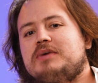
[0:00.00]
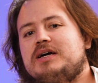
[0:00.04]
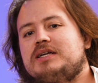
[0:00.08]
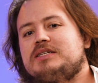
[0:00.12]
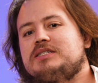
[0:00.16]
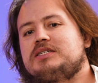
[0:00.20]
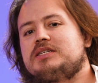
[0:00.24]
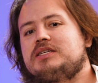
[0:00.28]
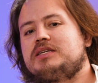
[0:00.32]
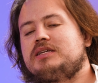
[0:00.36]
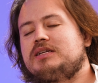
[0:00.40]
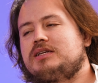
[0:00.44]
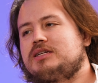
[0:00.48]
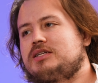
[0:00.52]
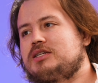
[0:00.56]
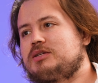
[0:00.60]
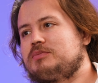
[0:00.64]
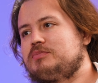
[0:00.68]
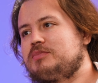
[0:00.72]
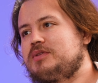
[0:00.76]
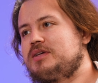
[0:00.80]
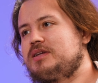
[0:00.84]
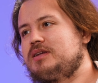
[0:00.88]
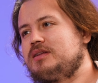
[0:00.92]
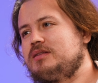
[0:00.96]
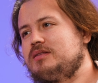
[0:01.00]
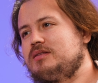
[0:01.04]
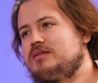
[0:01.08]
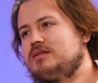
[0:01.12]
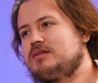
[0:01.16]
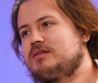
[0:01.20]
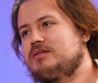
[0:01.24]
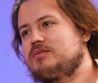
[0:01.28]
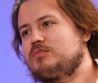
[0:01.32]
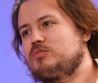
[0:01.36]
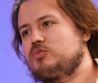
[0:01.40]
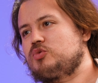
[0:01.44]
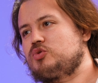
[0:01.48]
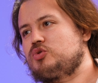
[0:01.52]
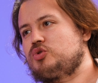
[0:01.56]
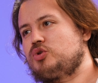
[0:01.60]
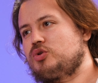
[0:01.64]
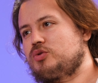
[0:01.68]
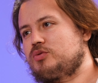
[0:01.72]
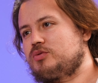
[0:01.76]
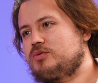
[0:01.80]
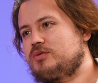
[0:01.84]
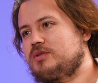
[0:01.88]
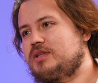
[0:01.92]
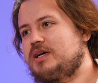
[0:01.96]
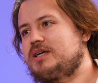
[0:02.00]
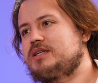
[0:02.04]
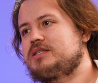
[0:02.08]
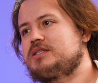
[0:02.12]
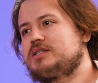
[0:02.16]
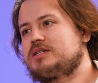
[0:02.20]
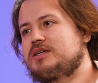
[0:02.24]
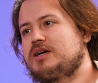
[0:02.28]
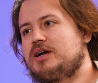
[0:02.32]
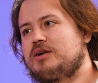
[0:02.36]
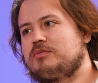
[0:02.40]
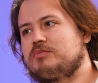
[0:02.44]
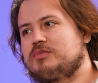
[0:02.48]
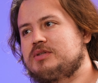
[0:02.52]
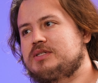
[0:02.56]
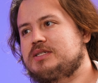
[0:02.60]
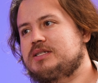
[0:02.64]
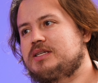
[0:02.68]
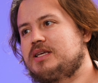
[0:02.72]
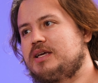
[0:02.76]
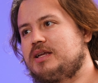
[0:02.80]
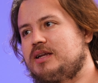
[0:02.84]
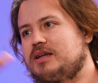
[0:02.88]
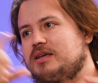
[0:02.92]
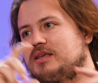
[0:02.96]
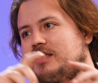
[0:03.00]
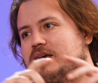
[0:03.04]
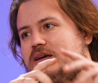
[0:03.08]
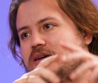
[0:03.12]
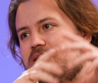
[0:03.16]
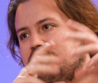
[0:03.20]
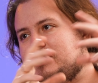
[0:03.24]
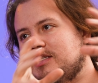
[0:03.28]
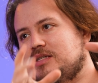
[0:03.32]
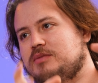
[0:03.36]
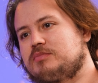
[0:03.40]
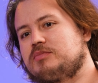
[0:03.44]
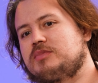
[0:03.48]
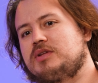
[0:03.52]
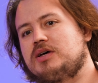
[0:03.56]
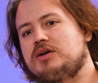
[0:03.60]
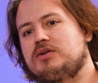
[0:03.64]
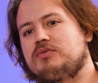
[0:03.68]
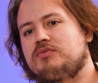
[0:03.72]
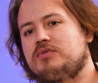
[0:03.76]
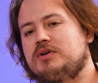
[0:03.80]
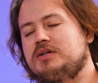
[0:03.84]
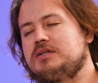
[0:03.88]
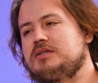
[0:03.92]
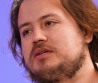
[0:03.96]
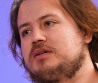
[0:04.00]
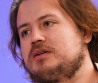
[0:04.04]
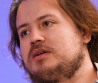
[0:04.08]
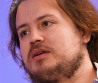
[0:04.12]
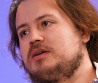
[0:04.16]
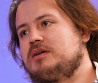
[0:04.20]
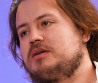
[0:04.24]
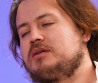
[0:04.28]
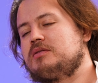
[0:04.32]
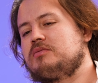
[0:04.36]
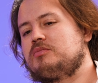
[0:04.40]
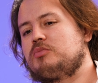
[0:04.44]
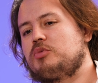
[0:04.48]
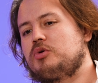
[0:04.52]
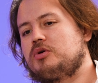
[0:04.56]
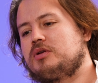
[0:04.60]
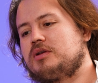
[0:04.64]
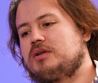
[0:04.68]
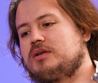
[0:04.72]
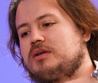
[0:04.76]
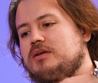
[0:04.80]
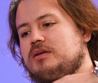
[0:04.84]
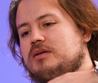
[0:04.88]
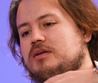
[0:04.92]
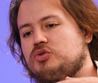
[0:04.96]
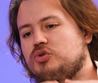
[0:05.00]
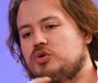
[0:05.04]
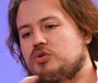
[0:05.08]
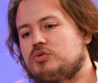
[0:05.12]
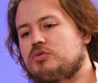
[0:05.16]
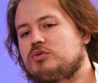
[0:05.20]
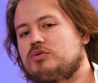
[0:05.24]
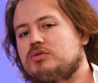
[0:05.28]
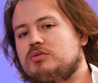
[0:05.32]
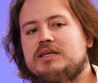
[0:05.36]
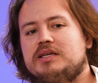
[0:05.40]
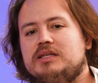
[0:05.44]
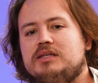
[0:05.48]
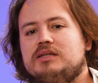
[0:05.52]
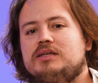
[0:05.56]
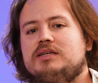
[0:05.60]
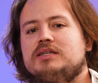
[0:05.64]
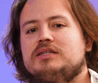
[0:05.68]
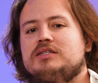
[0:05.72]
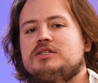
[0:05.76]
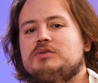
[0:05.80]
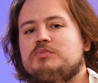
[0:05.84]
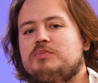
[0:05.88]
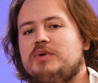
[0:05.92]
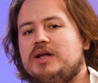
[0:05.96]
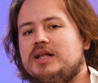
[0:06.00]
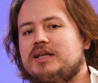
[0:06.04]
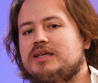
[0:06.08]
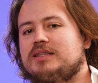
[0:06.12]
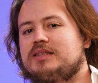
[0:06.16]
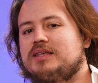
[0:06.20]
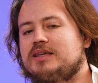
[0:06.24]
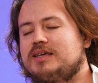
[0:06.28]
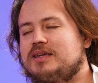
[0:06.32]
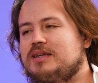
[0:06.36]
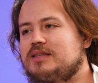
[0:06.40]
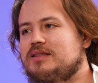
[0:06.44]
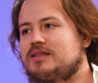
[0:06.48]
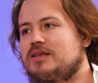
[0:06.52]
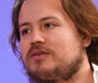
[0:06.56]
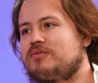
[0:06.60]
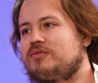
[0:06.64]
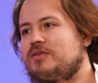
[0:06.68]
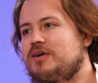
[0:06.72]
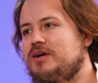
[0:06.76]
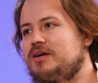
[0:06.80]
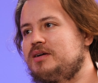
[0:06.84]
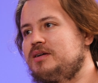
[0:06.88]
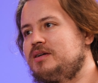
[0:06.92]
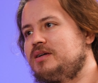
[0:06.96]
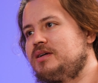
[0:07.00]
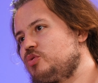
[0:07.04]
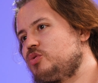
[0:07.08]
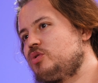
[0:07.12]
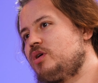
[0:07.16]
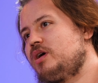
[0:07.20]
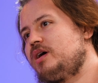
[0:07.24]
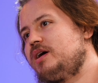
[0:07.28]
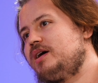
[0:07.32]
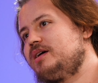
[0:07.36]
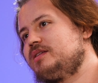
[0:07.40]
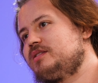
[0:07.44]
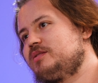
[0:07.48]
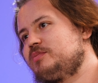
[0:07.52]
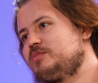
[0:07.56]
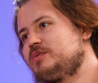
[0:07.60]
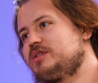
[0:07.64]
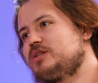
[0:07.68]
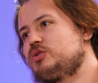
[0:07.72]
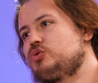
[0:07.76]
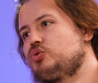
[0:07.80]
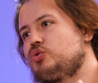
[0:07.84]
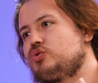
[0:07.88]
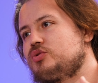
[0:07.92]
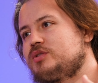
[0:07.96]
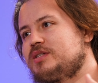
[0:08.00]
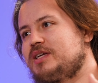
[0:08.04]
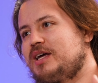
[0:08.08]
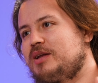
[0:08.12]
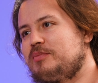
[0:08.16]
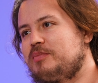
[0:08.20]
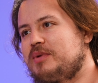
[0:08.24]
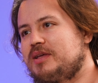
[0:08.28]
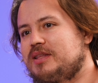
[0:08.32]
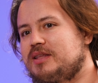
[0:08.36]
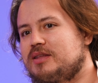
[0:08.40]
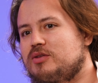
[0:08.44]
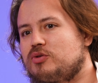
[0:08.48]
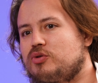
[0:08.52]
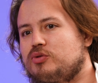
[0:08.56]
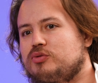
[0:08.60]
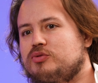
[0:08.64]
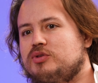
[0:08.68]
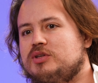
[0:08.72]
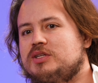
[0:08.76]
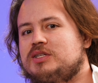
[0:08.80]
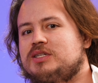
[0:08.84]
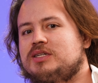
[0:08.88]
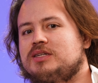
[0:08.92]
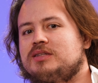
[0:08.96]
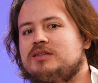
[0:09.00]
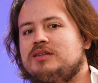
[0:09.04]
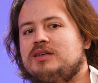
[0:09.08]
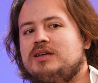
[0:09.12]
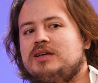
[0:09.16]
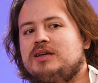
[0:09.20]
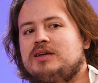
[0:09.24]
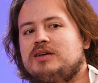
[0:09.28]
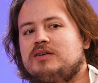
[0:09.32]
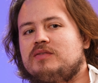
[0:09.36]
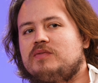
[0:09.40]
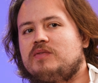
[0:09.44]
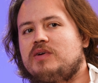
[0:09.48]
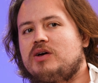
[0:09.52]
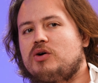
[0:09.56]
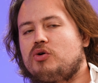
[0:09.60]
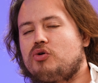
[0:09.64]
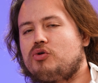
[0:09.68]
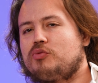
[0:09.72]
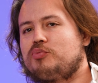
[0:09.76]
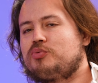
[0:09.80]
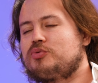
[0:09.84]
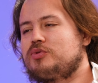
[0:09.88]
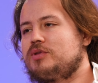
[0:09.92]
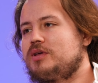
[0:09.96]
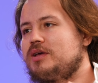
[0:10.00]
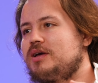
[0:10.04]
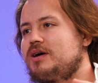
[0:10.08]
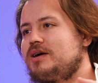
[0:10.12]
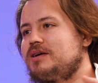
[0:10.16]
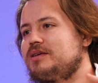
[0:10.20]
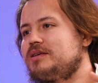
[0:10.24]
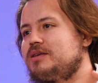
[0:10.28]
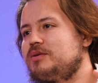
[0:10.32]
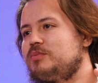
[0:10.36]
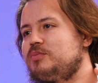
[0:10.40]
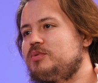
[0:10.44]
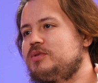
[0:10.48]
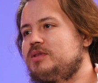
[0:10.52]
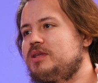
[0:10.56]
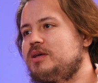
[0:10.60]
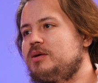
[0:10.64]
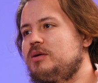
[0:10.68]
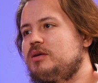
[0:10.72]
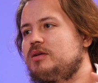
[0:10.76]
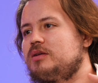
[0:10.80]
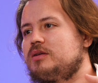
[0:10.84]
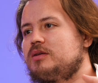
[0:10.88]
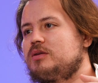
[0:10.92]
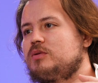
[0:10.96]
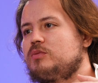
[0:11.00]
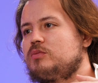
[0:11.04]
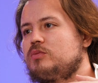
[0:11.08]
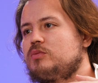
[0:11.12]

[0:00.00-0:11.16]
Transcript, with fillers: bence girişimlerin çok ders çıkarması gereken kısımlar var. Böyle çok ilginç belki de ilk defa hayatımızda sosyal medyada olduğu için ve OpenAI gibi de